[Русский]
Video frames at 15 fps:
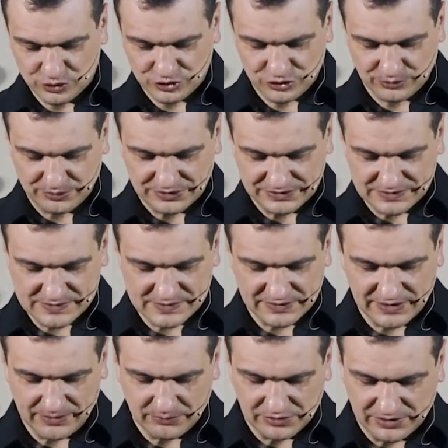чтобы эта
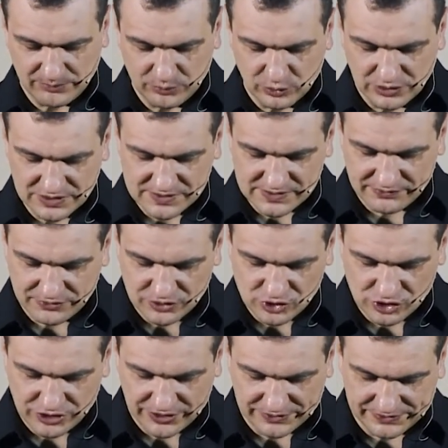цена была более
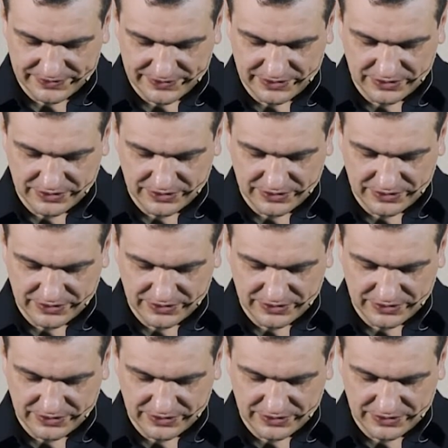совершенной?